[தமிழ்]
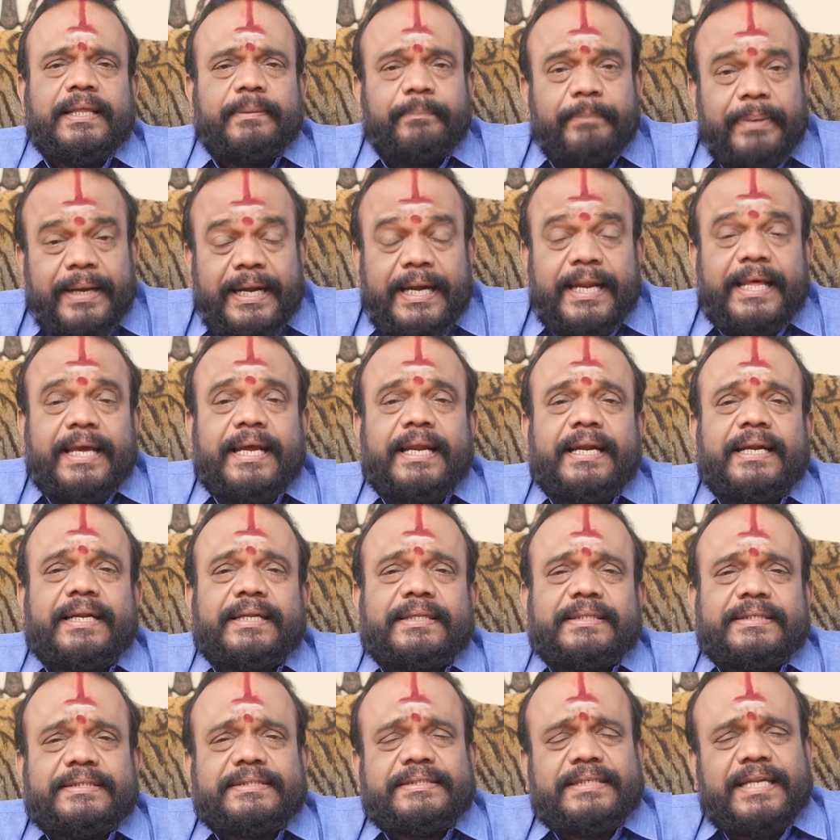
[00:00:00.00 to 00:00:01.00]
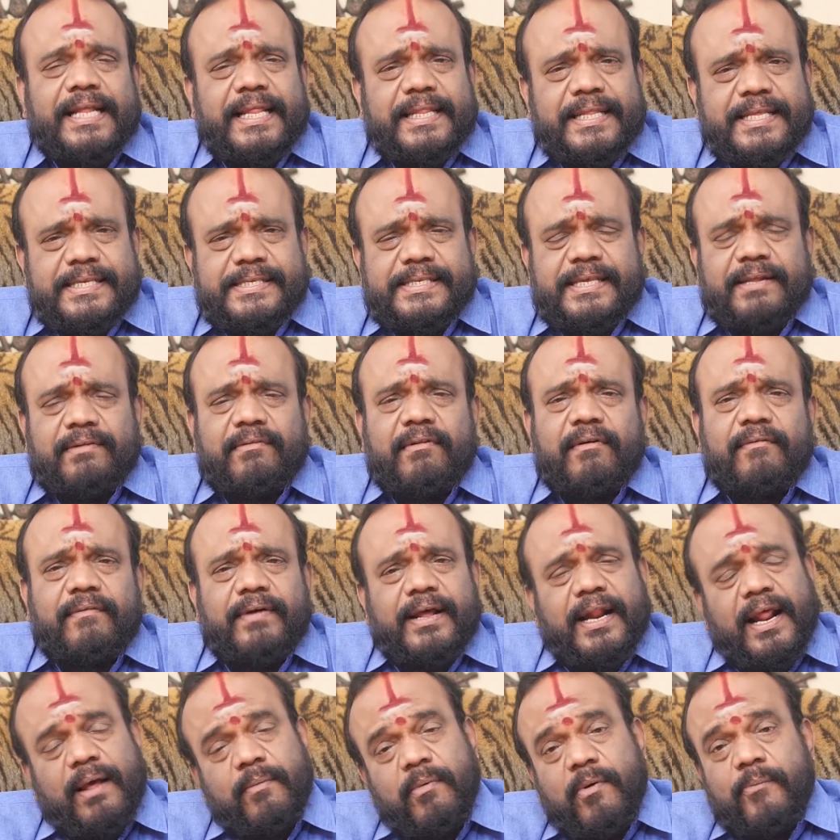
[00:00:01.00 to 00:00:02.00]
பீடைகள் இருந்துச்சுன்னா அந்த செல்வம்
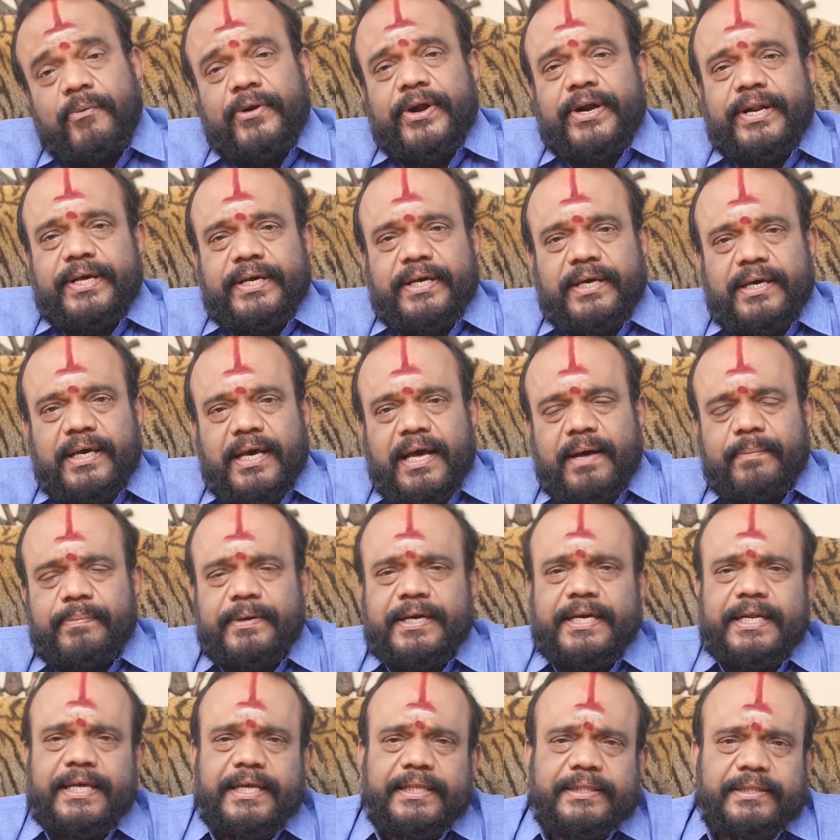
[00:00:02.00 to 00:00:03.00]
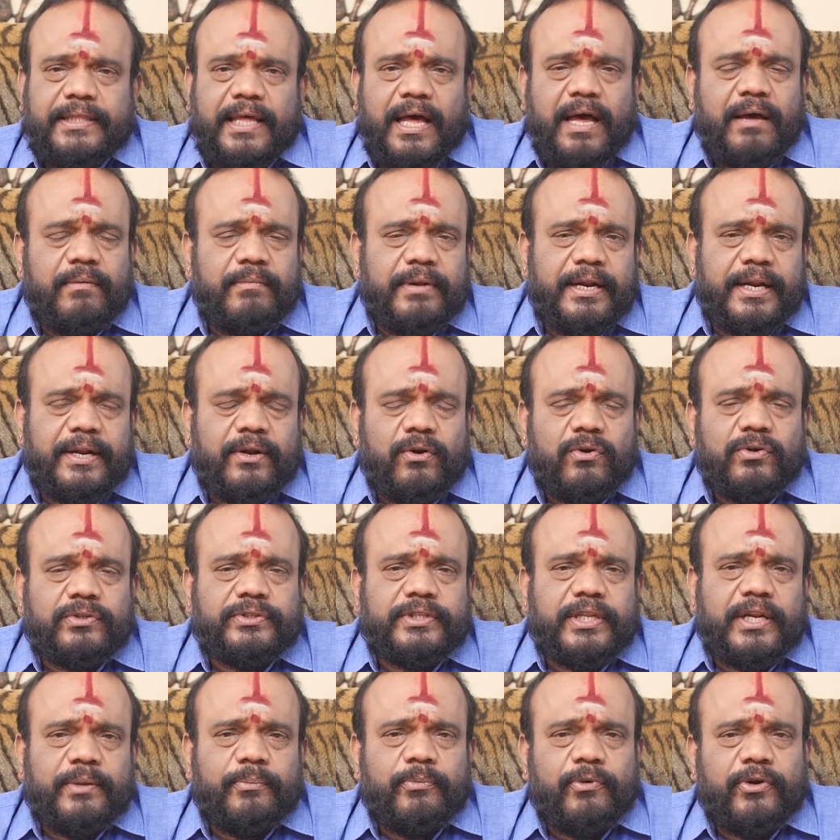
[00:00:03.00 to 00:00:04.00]
வராமல் போயிடுங்க அப்போ நீங்கள் தாமரை நூல்
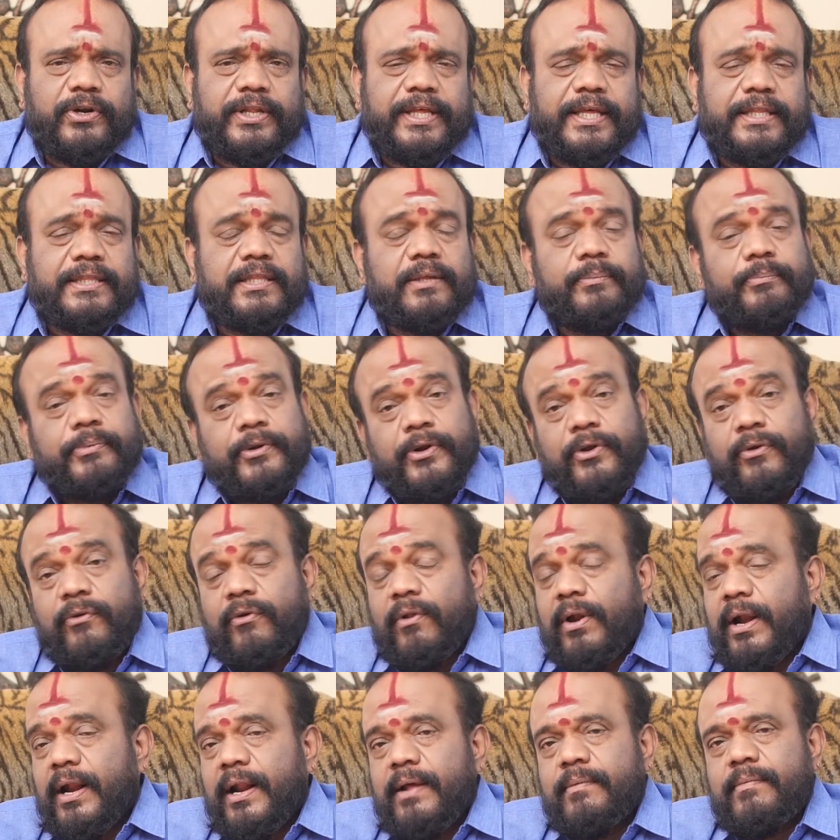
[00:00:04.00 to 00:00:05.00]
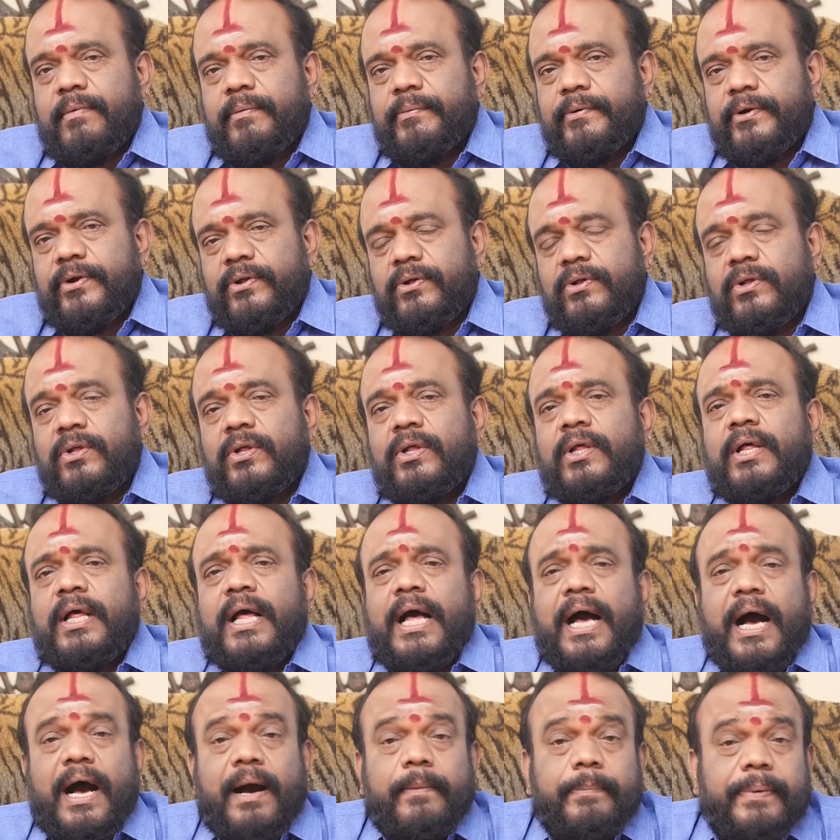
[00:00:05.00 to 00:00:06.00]
திரி போட்டு ஏற்றி பிரயோஜனம் இல்லாமல் போயிடும்
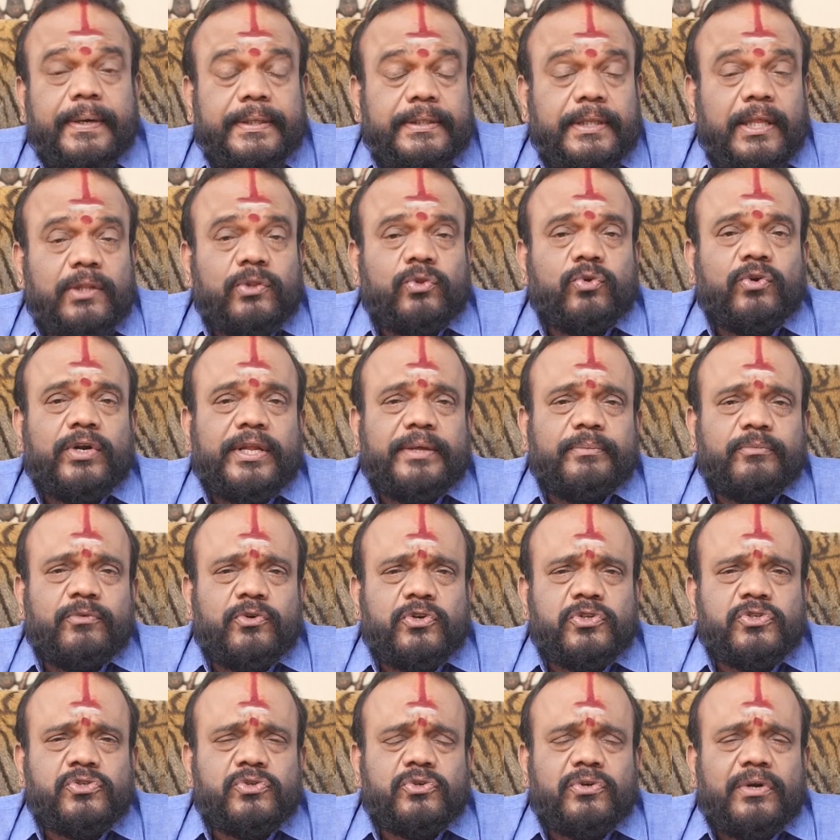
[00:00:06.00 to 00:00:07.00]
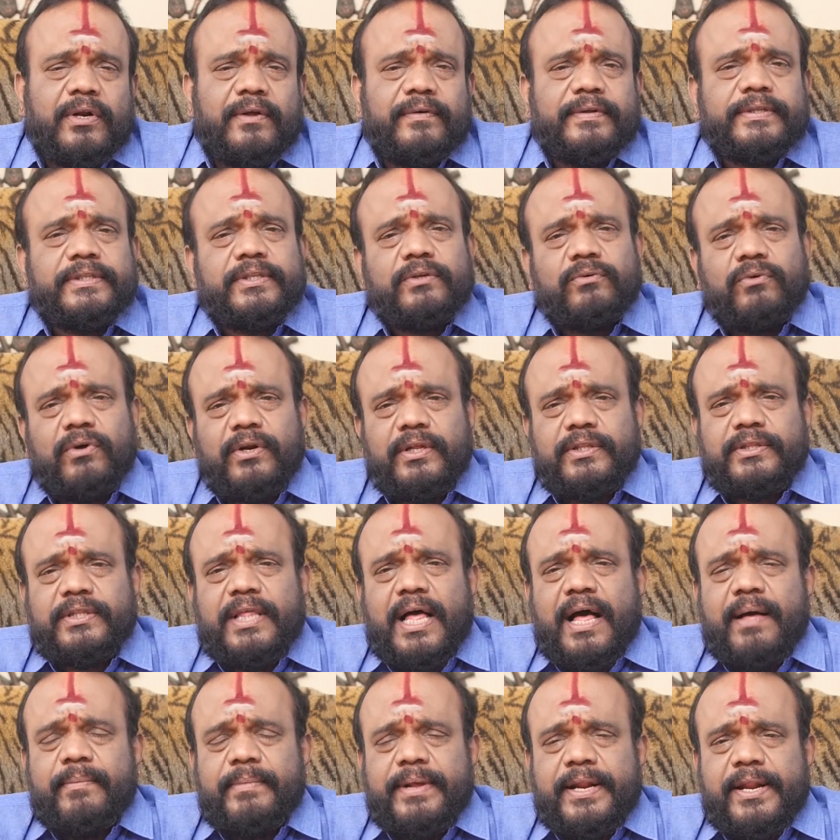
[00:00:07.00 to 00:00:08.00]
அப்போ அந்த துணி முடிச்சுக்குள்ளே வந்து ஒரு
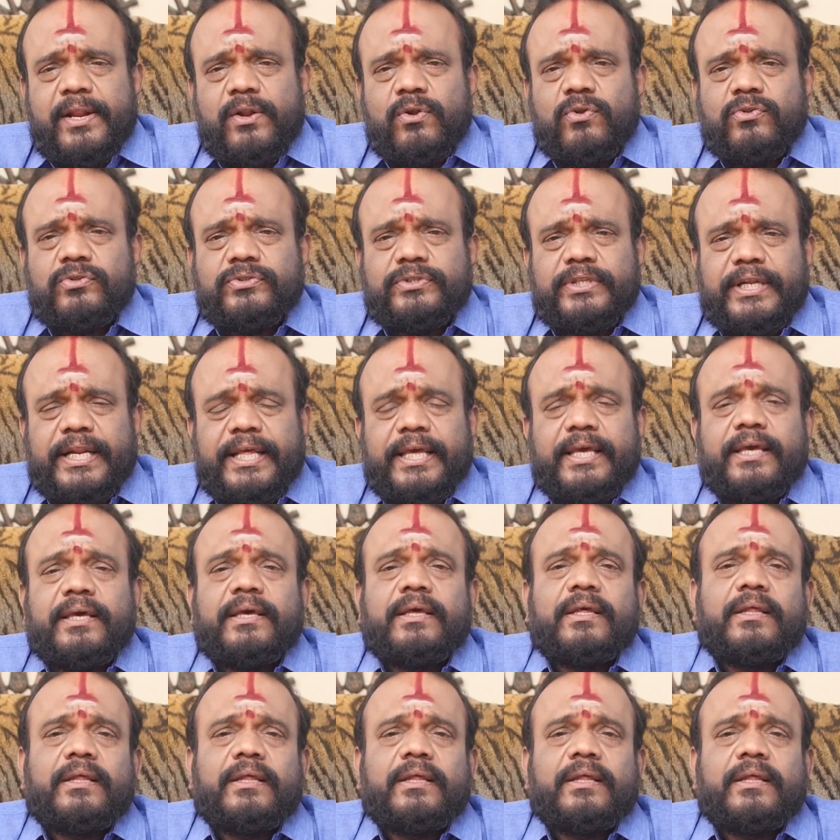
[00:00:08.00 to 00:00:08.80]
தாமரை நூல் திரி